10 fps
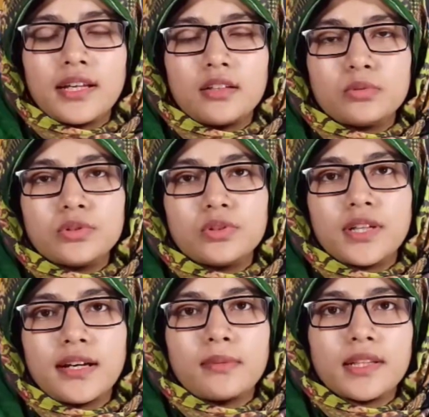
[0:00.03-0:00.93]
হ্যালো
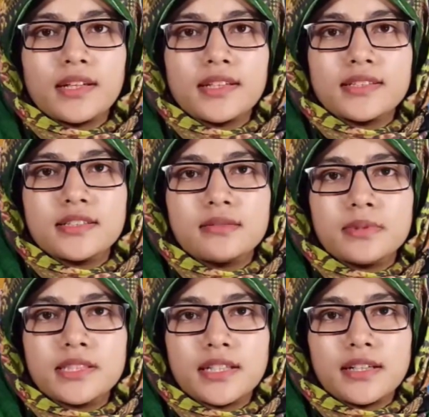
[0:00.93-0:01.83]
বন্ধুরা আমাদের ডি
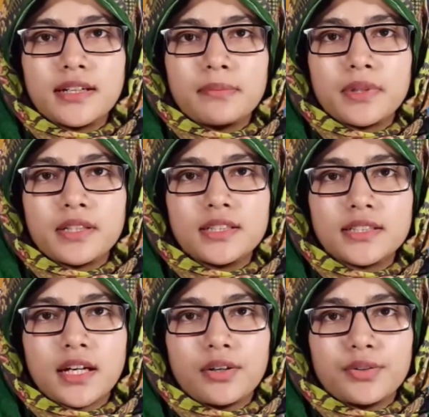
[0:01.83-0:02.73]
টিভি চ্যানেলে আপনাদের
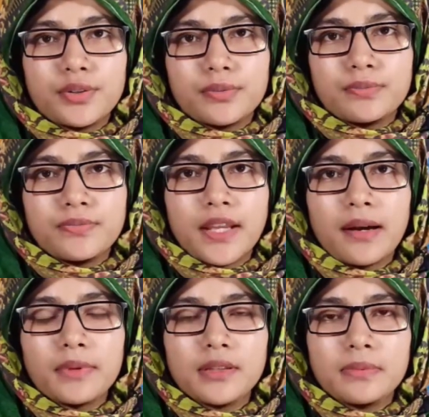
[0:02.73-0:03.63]
স্বাগতম
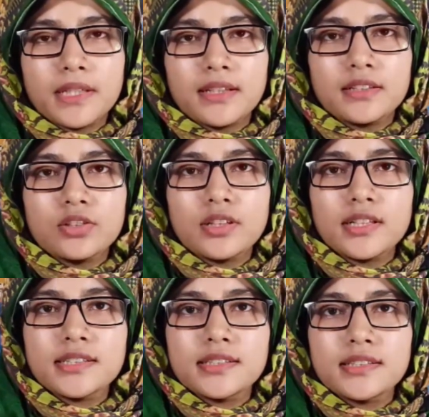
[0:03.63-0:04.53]
আমি দীপিকা চলে
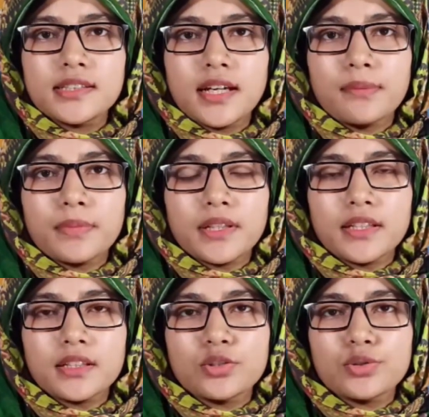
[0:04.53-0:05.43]
এসেছি
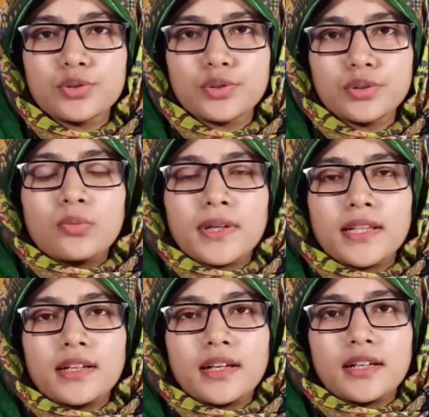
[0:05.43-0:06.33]
আপনাদের জন্য
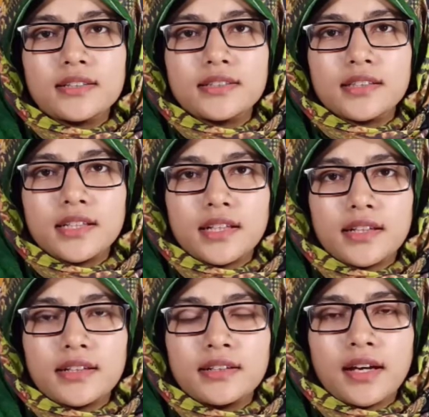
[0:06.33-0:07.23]
তোমাদের রানী
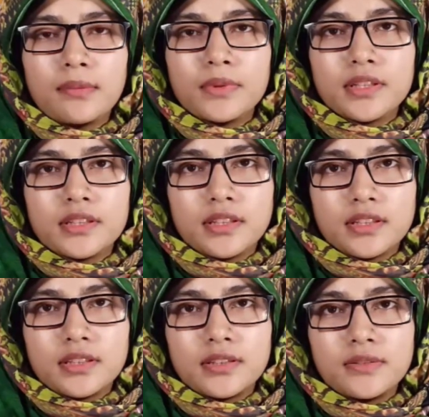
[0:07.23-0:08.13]
সিরিয়ালের আপডেট
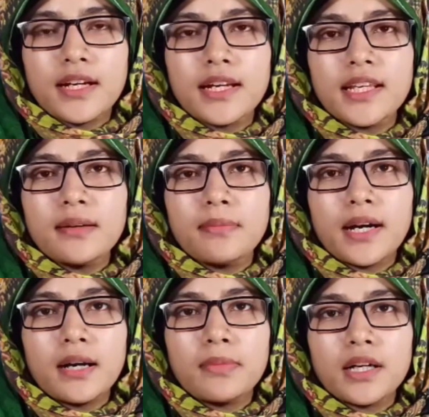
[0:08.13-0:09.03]
নিয়ে রানীকে
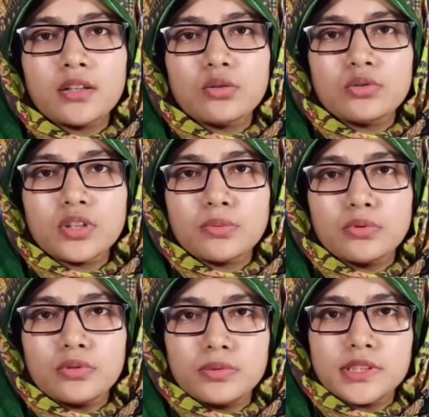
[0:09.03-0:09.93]
বারবার দুর্জয়
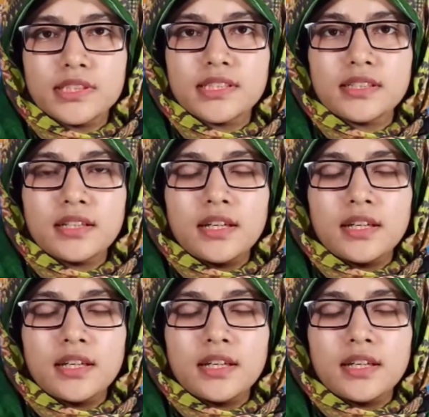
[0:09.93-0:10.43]
ভুল বুঝেছে